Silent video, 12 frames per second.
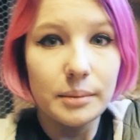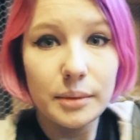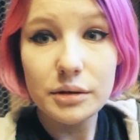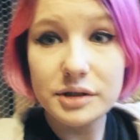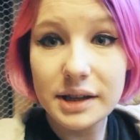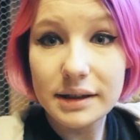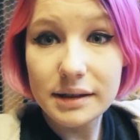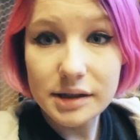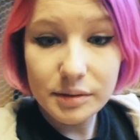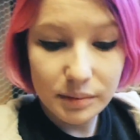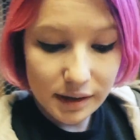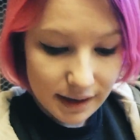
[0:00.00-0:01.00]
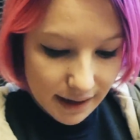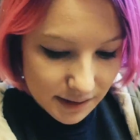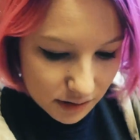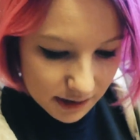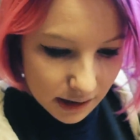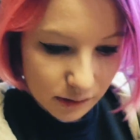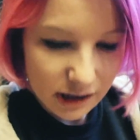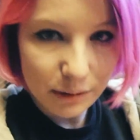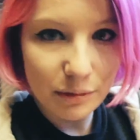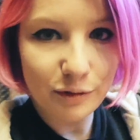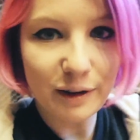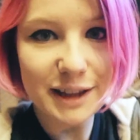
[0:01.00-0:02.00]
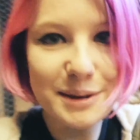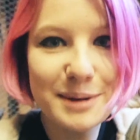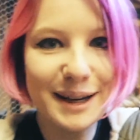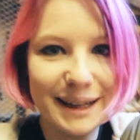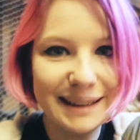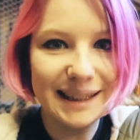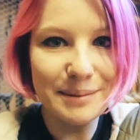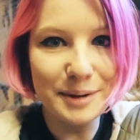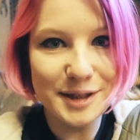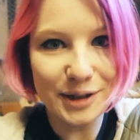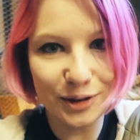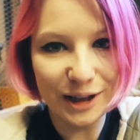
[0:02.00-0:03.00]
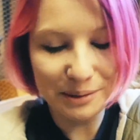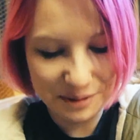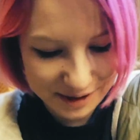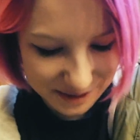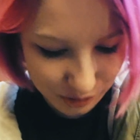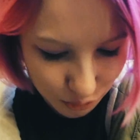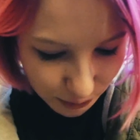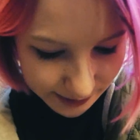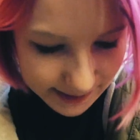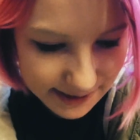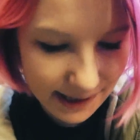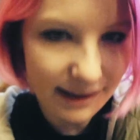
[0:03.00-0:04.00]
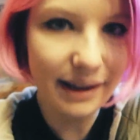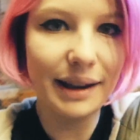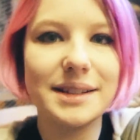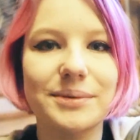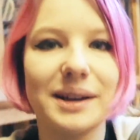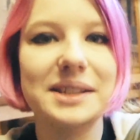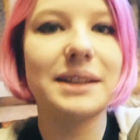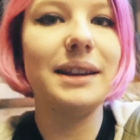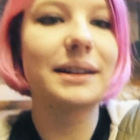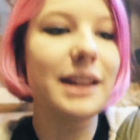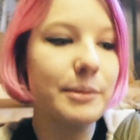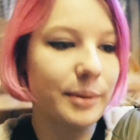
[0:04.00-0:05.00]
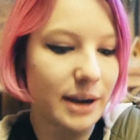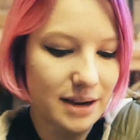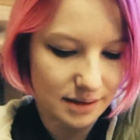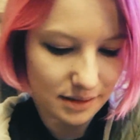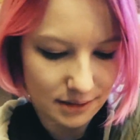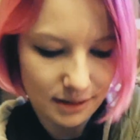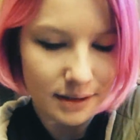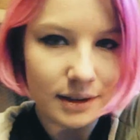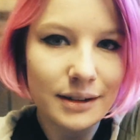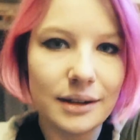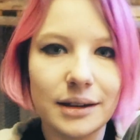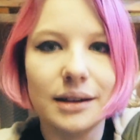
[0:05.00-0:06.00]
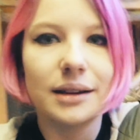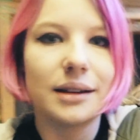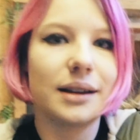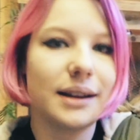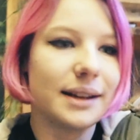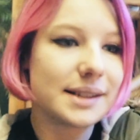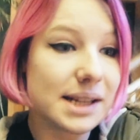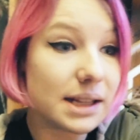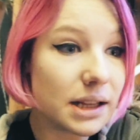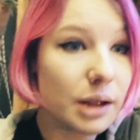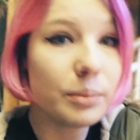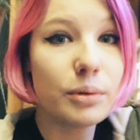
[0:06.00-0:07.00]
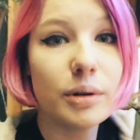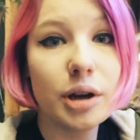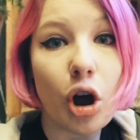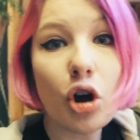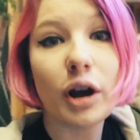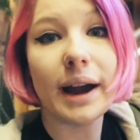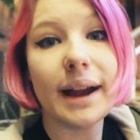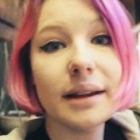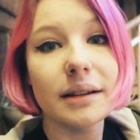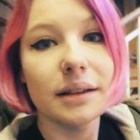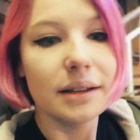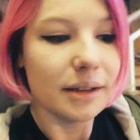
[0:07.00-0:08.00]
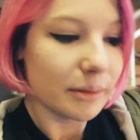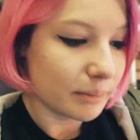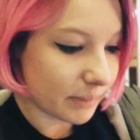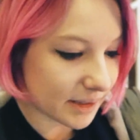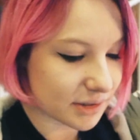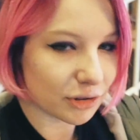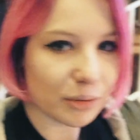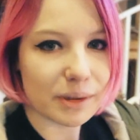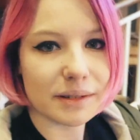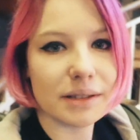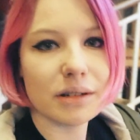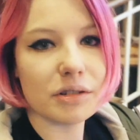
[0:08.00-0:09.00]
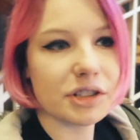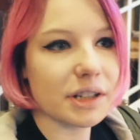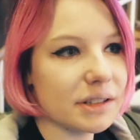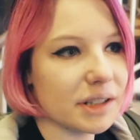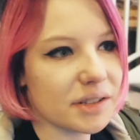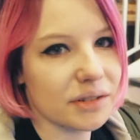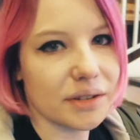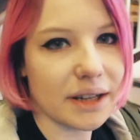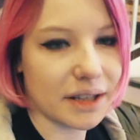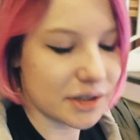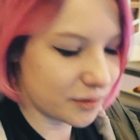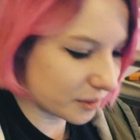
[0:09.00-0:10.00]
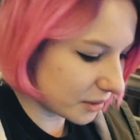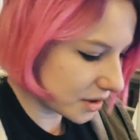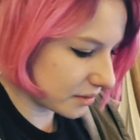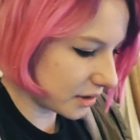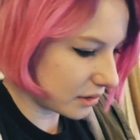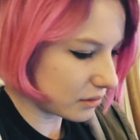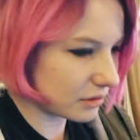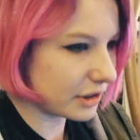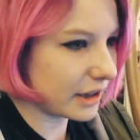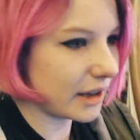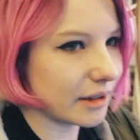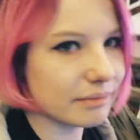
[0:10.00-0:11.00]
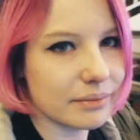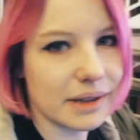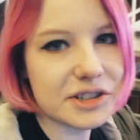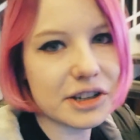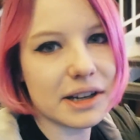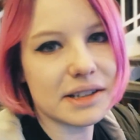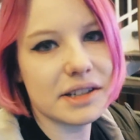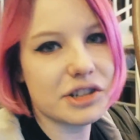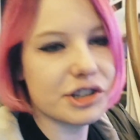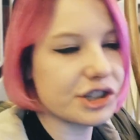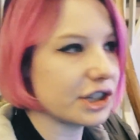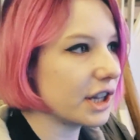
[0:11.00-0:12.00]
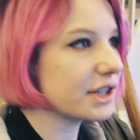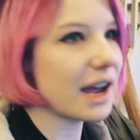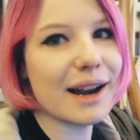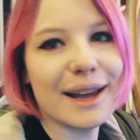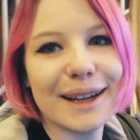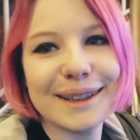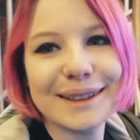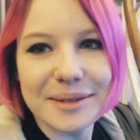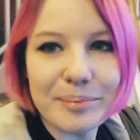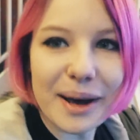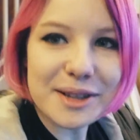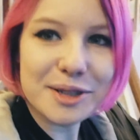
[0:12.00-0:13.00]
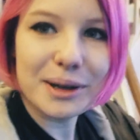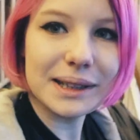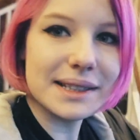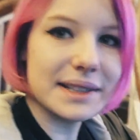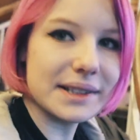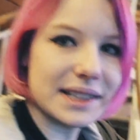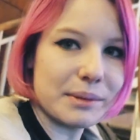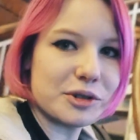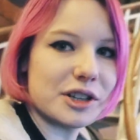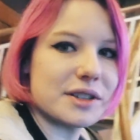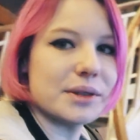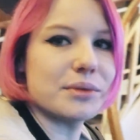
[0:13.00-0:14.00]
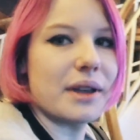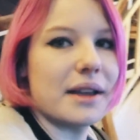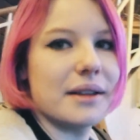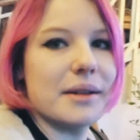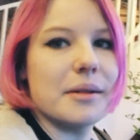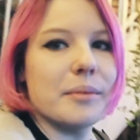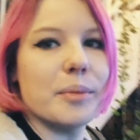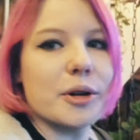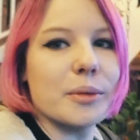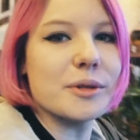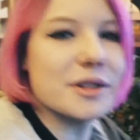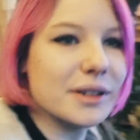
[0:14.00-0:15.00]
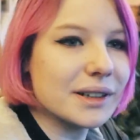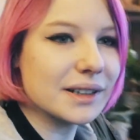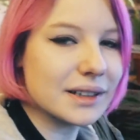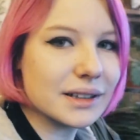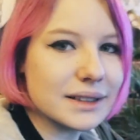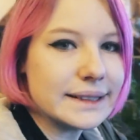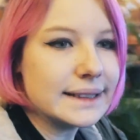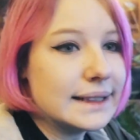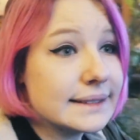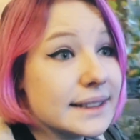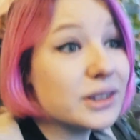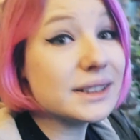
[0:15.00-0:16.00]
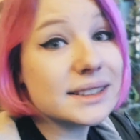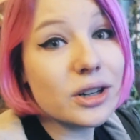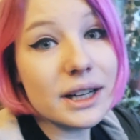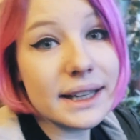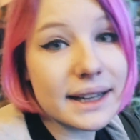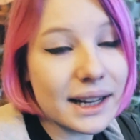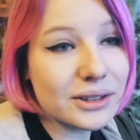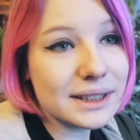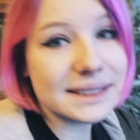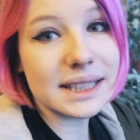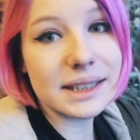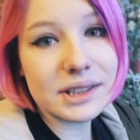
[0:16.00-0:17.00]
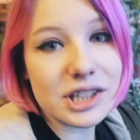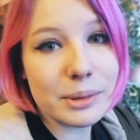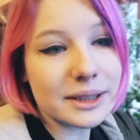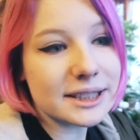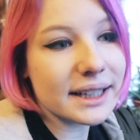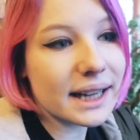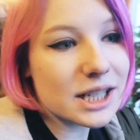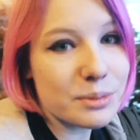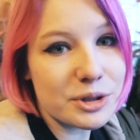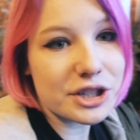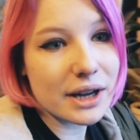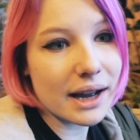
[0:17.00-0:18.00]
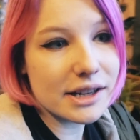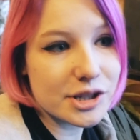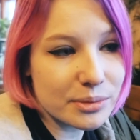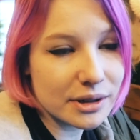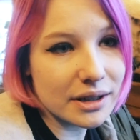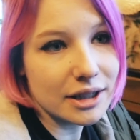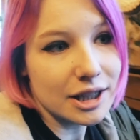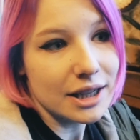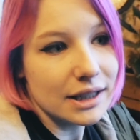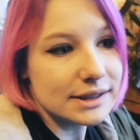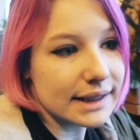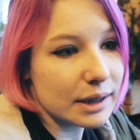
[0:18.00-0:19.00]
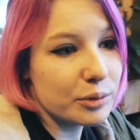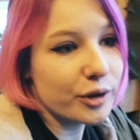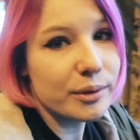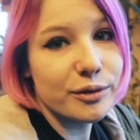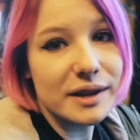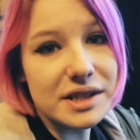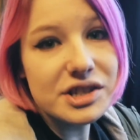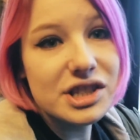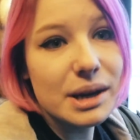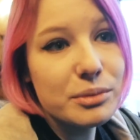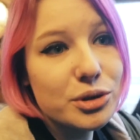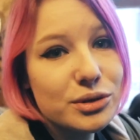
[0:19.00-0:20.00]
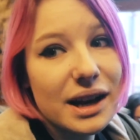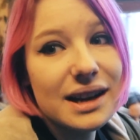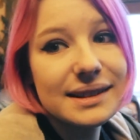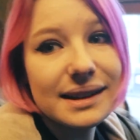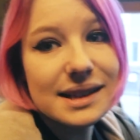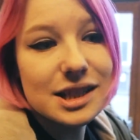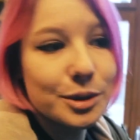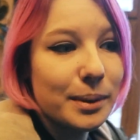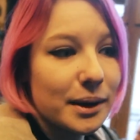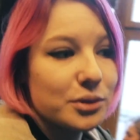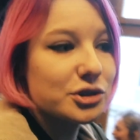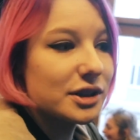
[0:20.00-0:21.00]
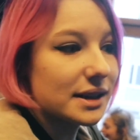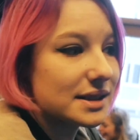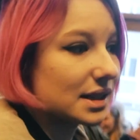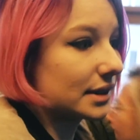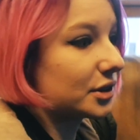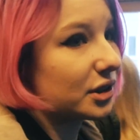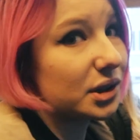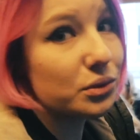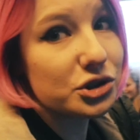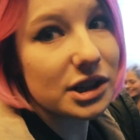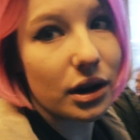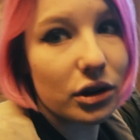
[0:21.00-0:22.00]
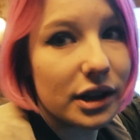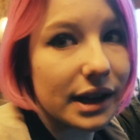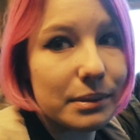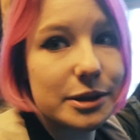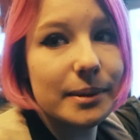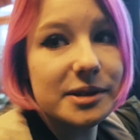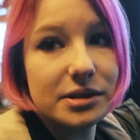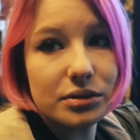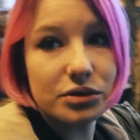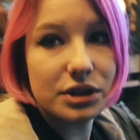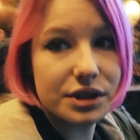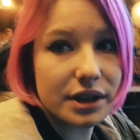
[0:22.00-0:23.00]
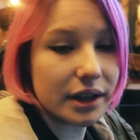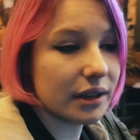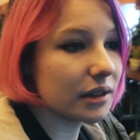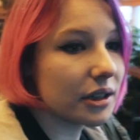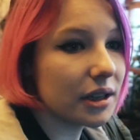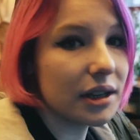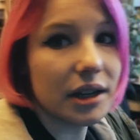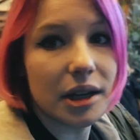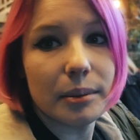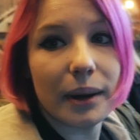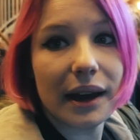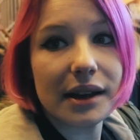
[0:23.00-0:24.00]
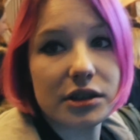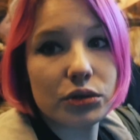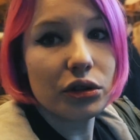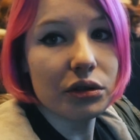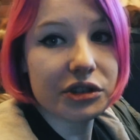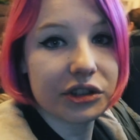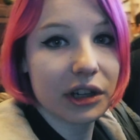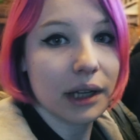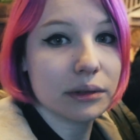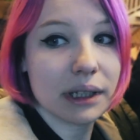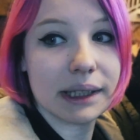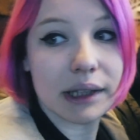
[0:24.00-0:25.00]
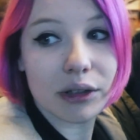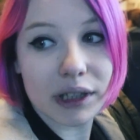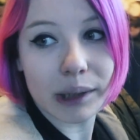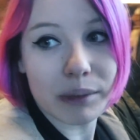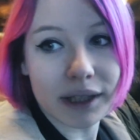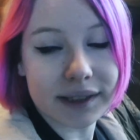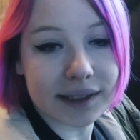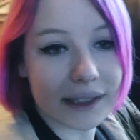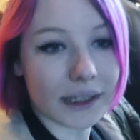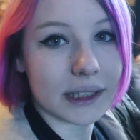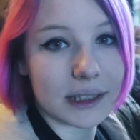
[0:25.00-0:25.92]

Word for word: My już zjedliśmy, ja schodzę na takimi fajnymi, krętymi schodami, z których znana jest właśnie ta knajpka. E, były ok, bardzo dobre, tylko że nie są to jakieś wymysły ogólnie, raczej klasyczne śniadania, ale bardzo ładne zdjęcia można sobie tutaj porobić. Tylko jest kolejka, no niestety trzeba czekać, my czekaliśmy, tak jak mówiłam, 20 minut, ale teraz chyba już jest trochę dłuższa kolejka, bo zobaczcie co się dzieje. Bardzo dużo ludzi czeka tutaj na dole na miejsce.